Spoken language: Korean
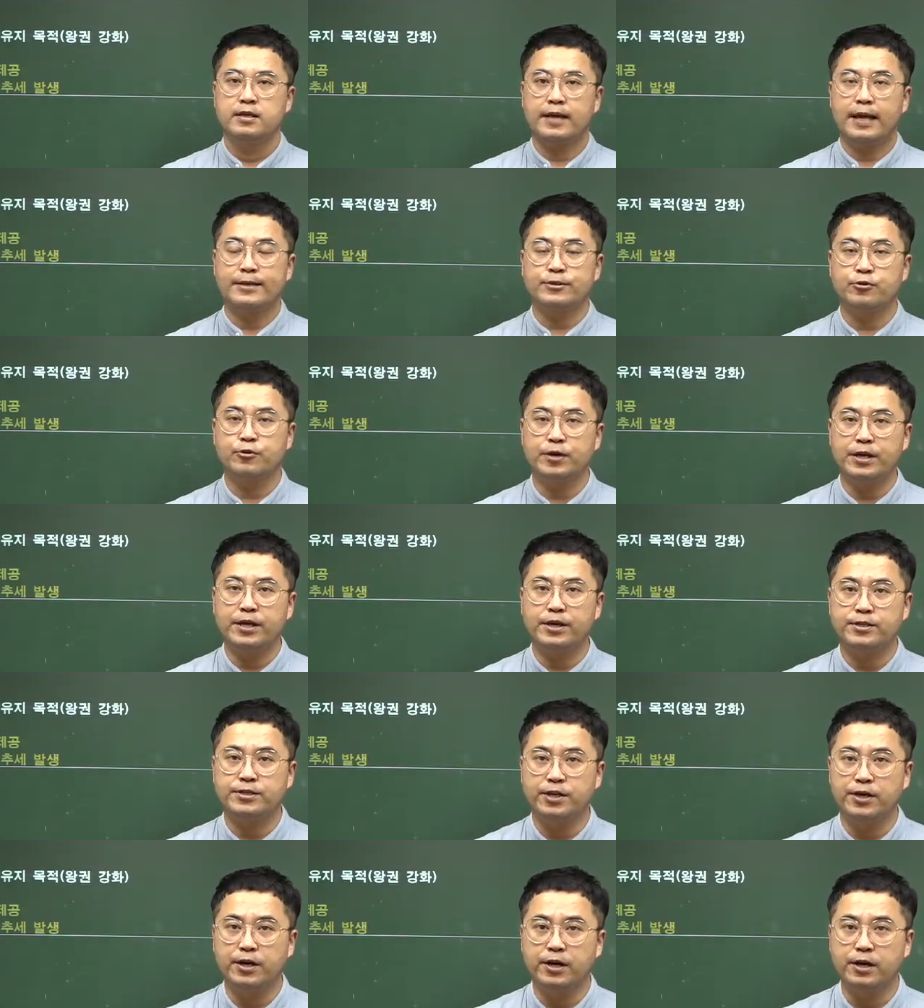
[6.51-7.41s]
계속
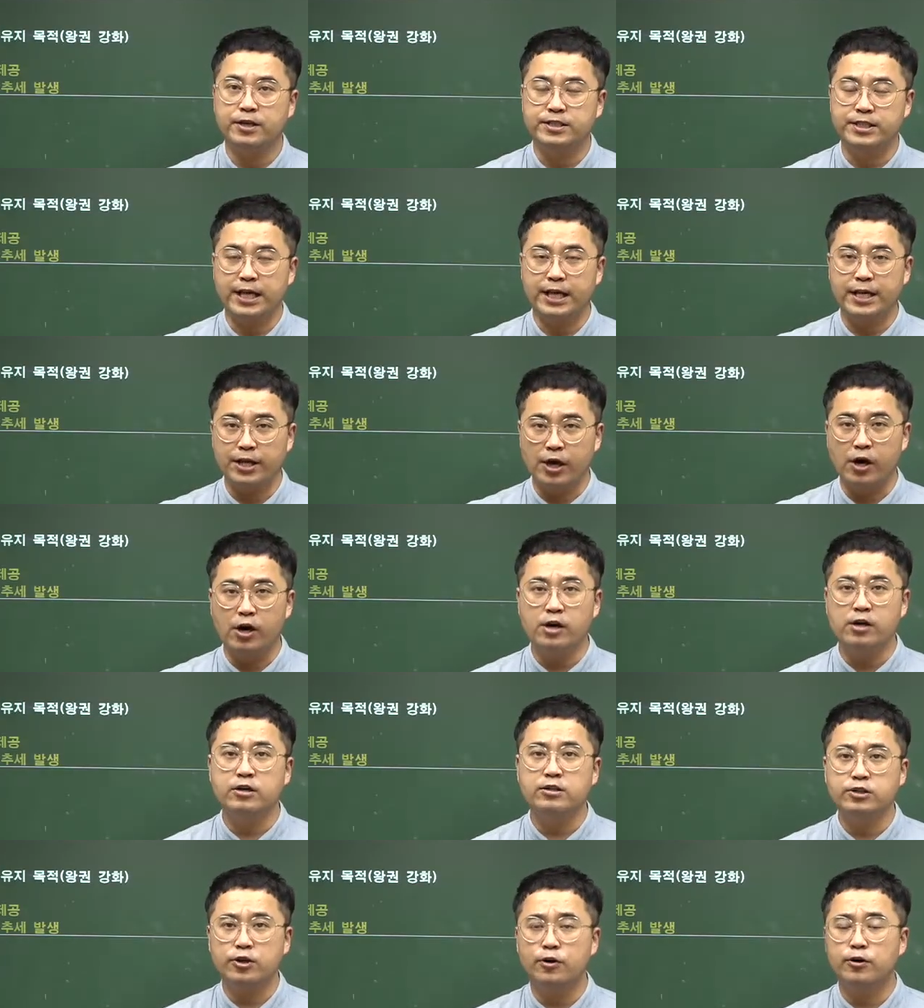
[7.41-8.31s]
이어서 이제
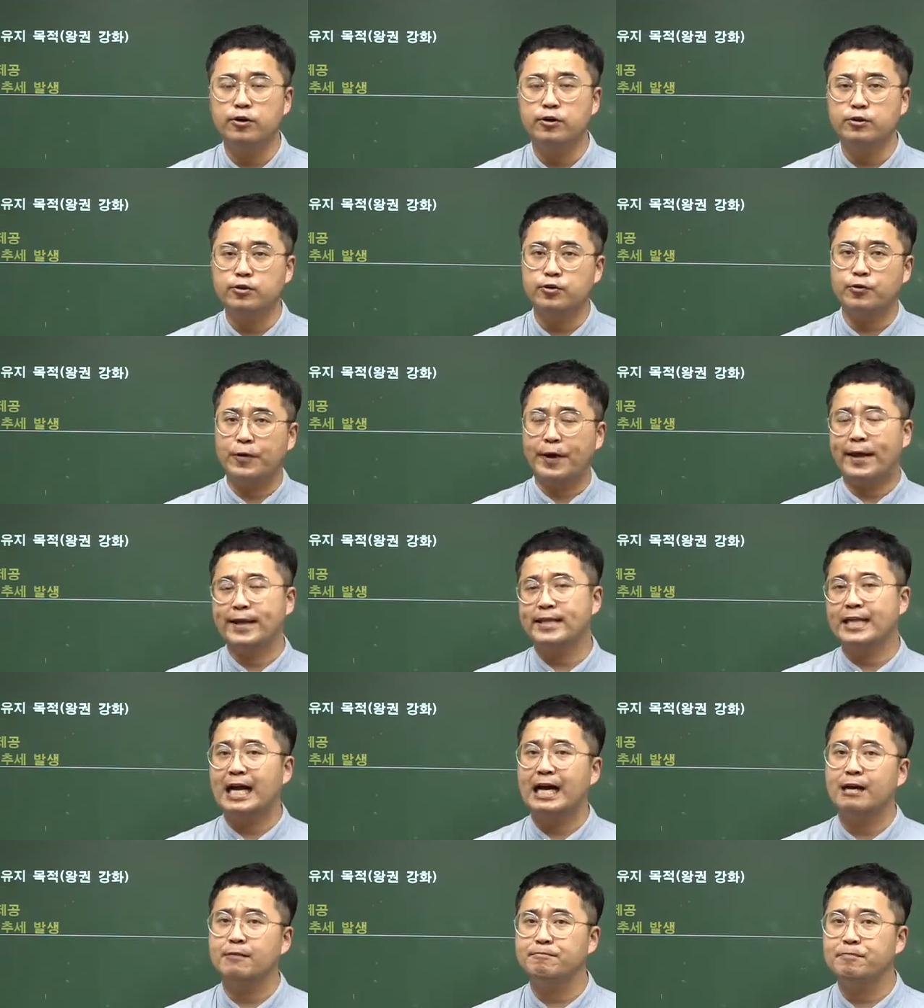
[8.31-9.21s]
영정조의
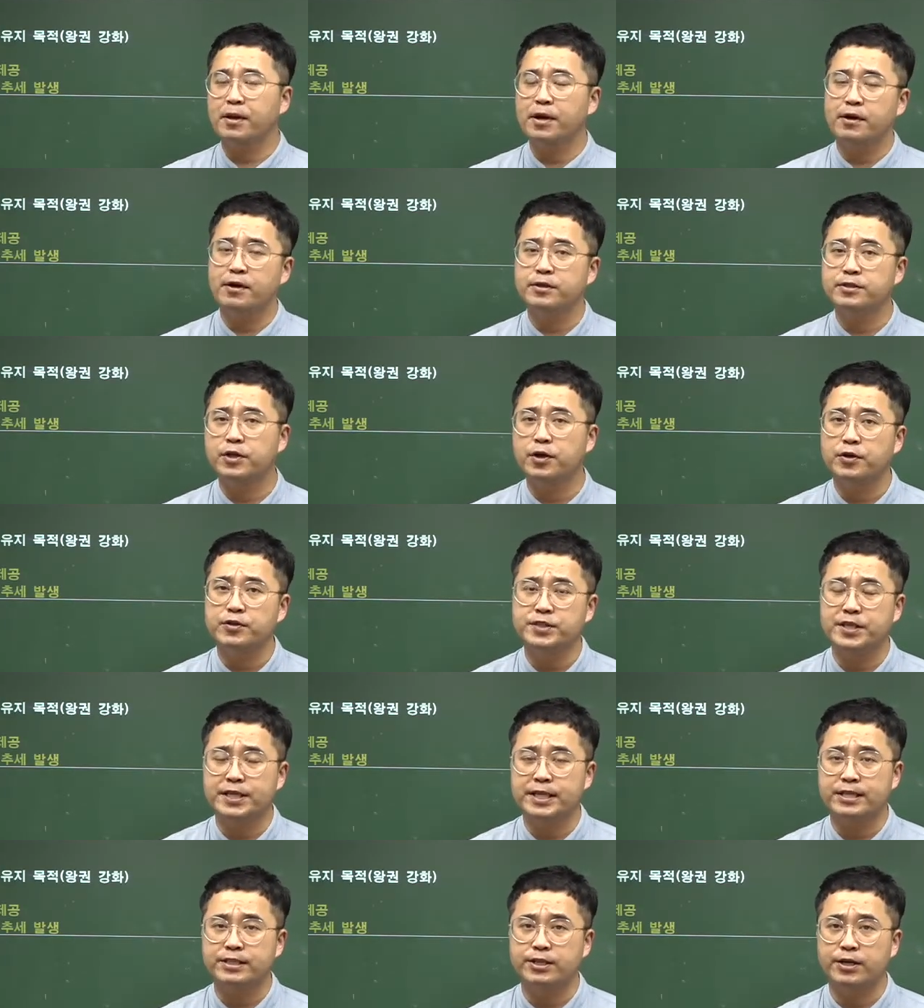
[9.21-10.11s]
탕평
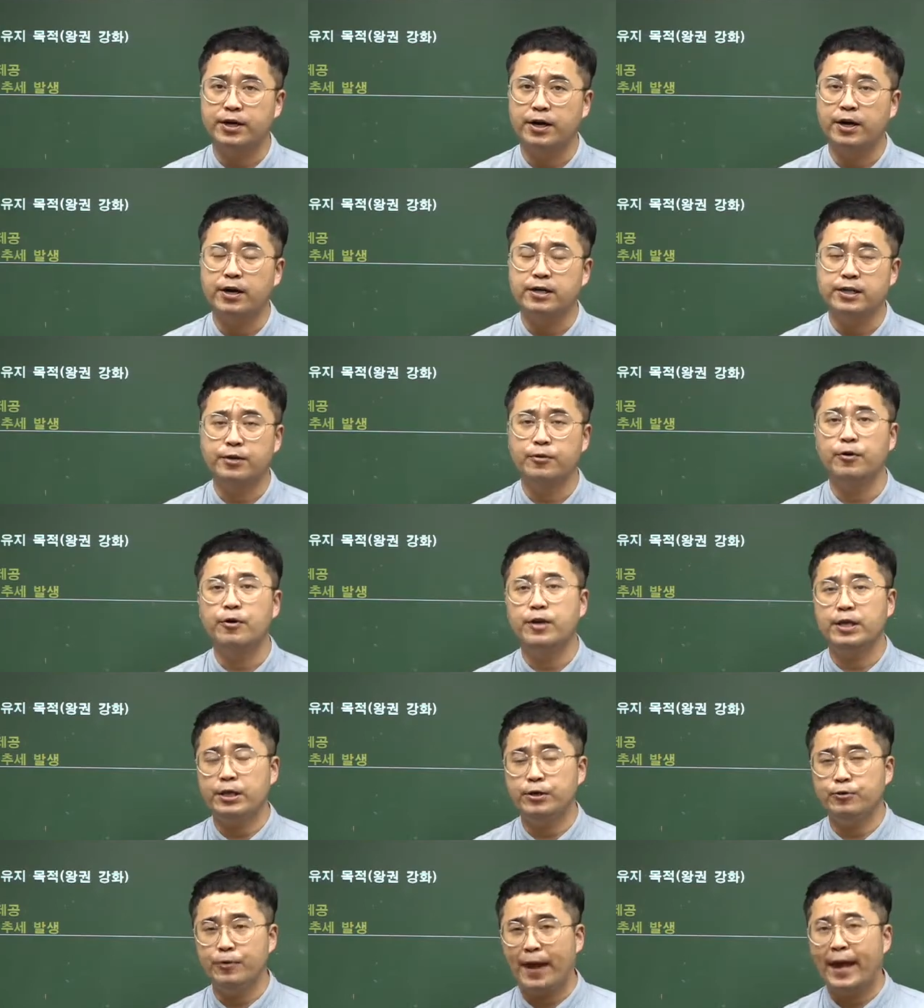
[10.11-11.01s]
정치에 대해서 그리고
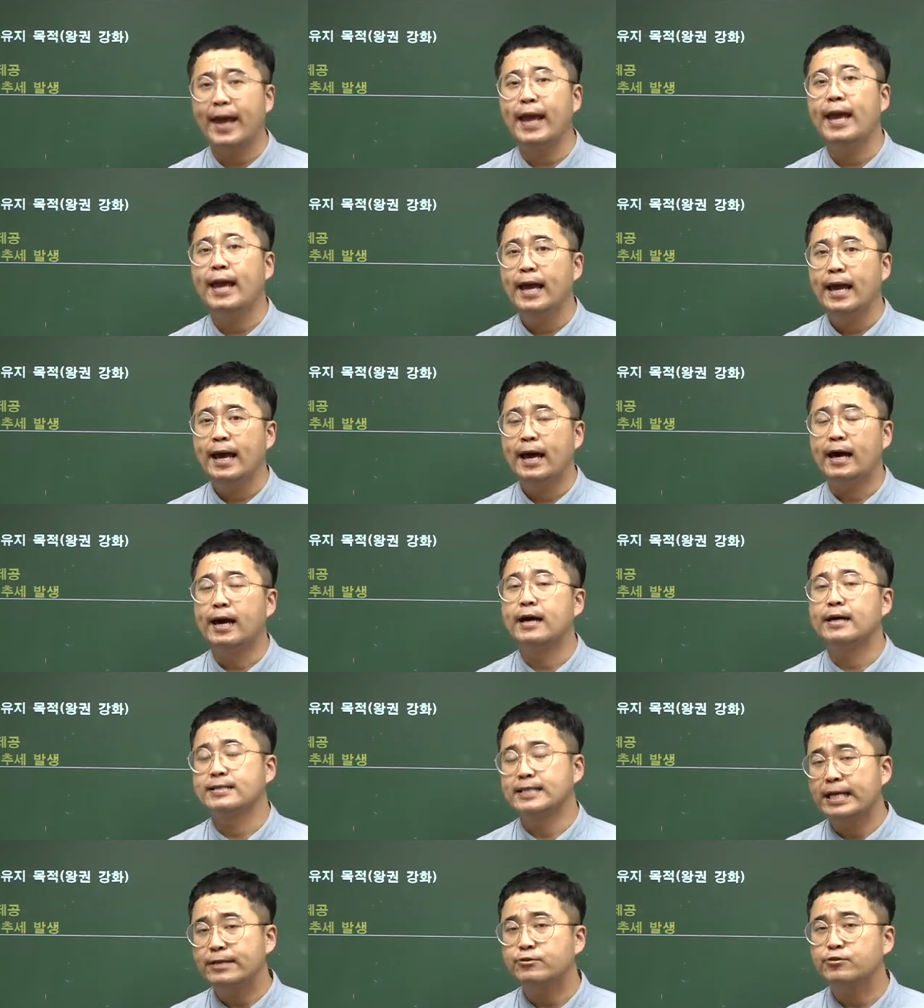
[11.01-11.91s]
이후에 아,
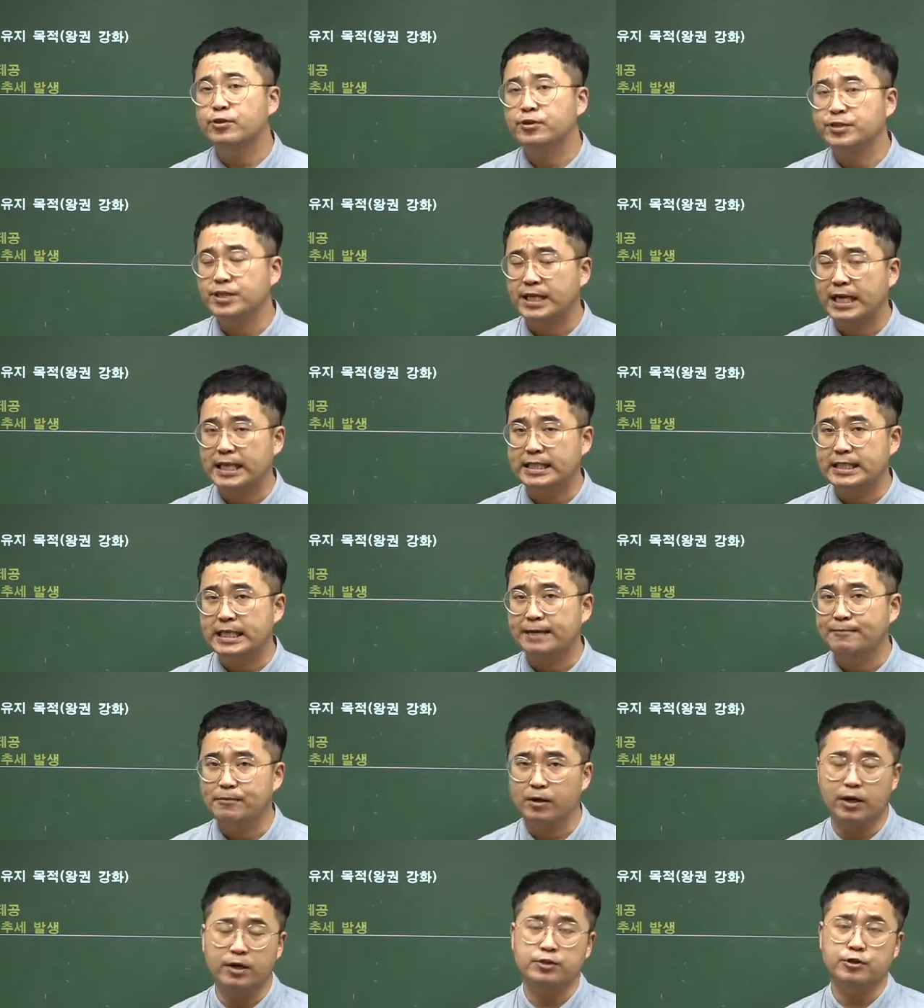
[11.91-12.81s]
세두 정치까지
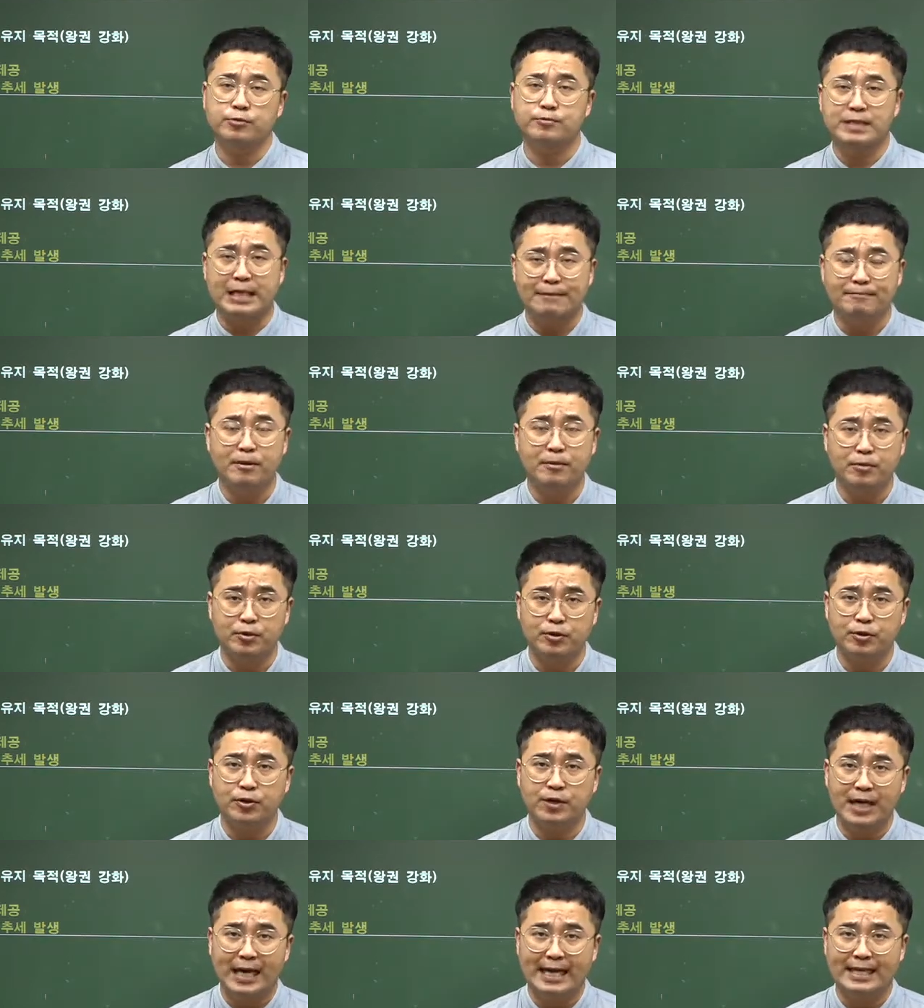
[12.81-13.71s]
한번 좀
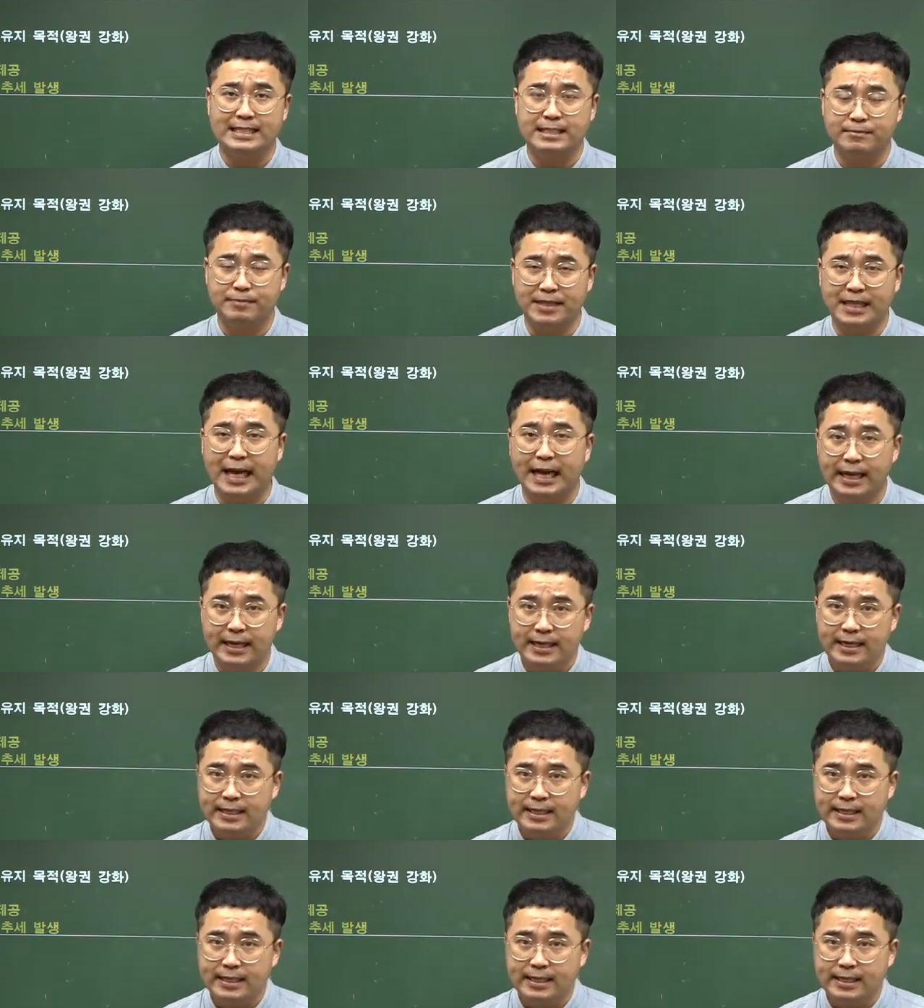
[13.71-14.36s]
살펴보도록 하겠습니다.